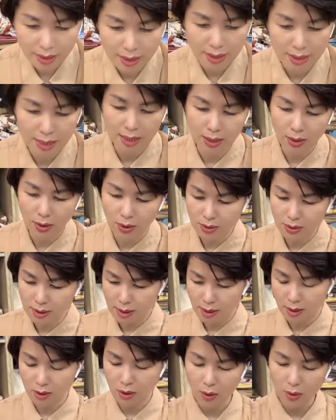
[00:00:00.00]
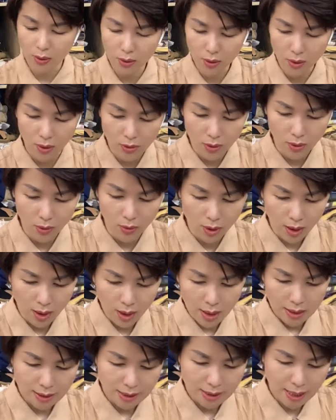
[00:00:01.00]
thì nhìn nó sẽ nó có độ
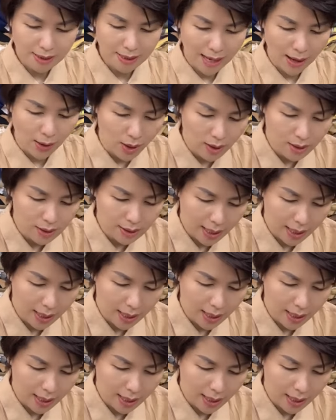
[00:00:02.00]
sắc sảo hơn